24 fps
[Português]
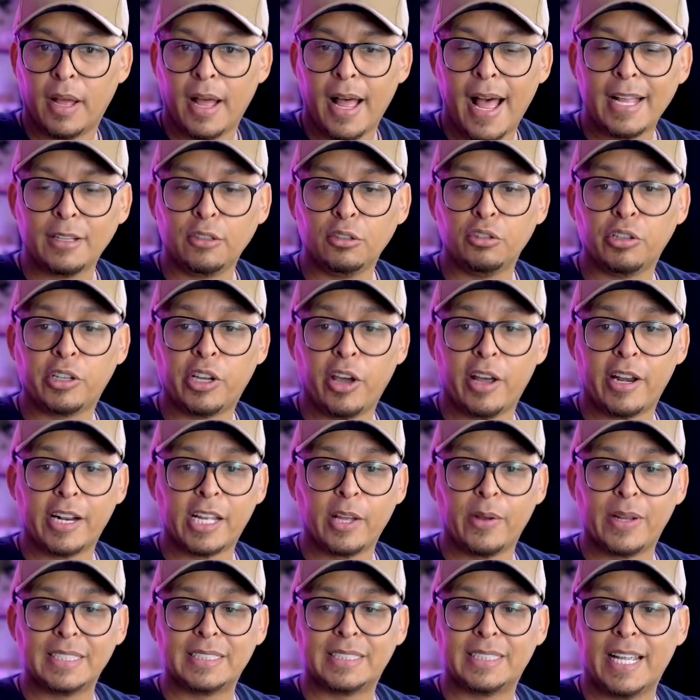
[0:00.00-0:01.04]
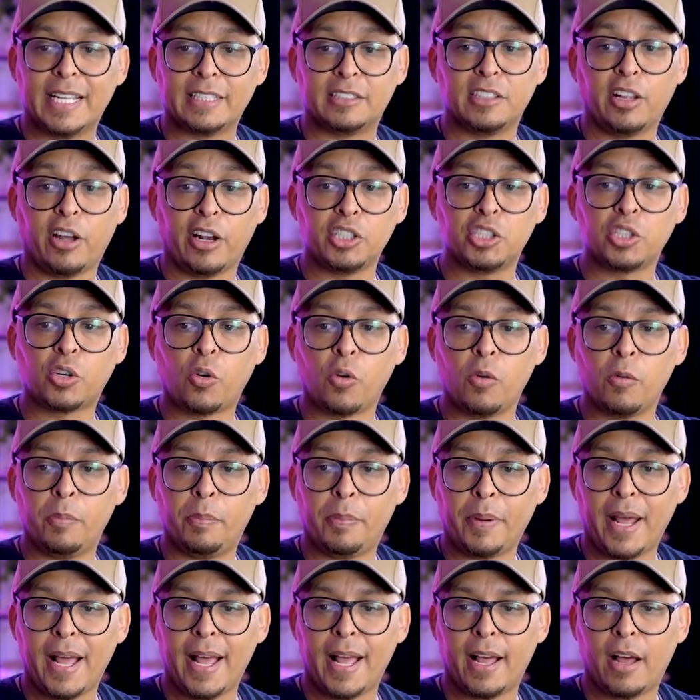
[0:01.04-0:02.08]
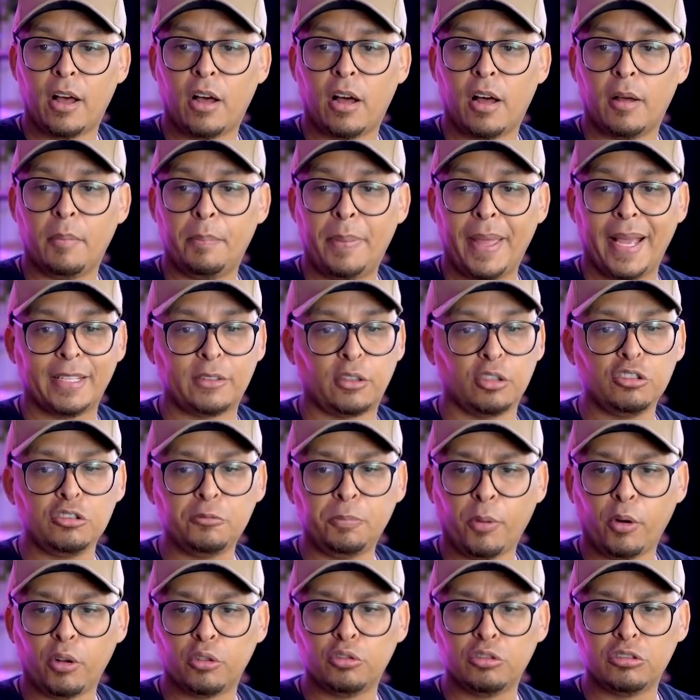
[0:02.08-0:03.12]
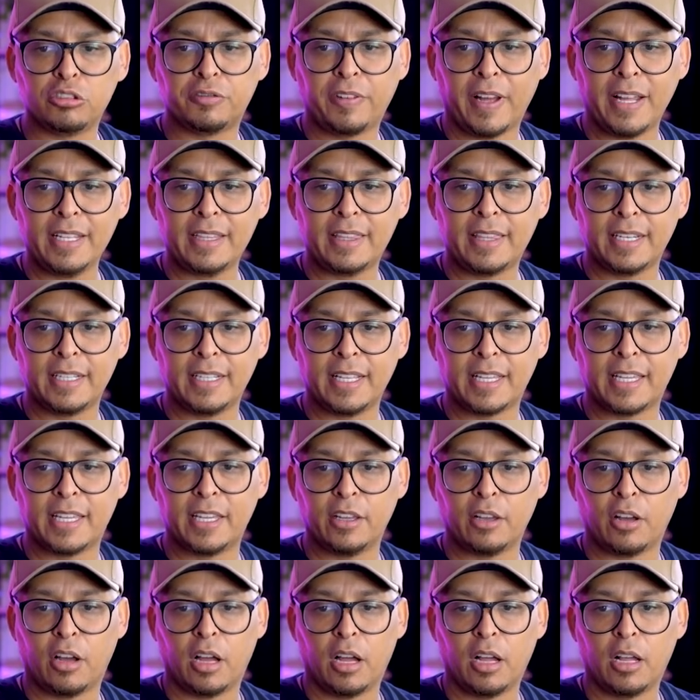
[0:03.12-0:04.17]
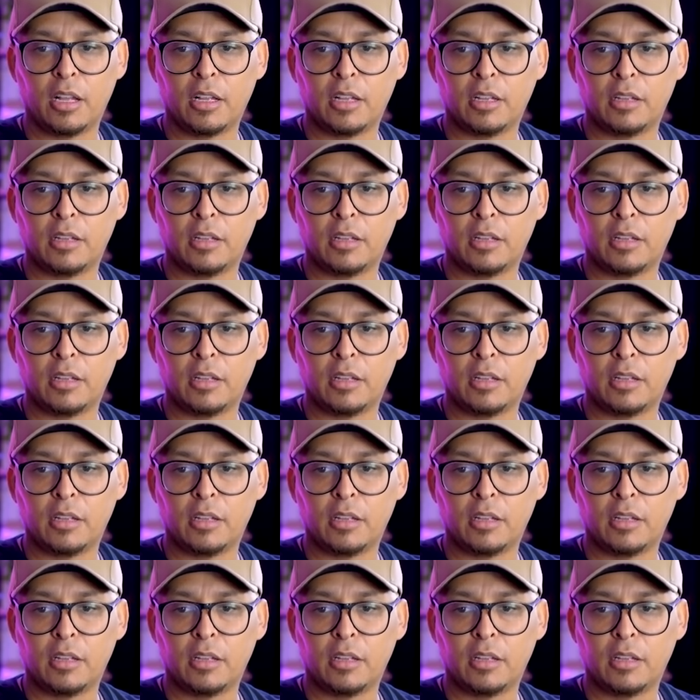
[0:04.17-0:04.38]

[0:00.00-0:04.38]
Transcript: Ah, Dudu, que hora que eu acesso? Na hora de comprar, ó, pega todos os produtos, vai entrando aqui, ó.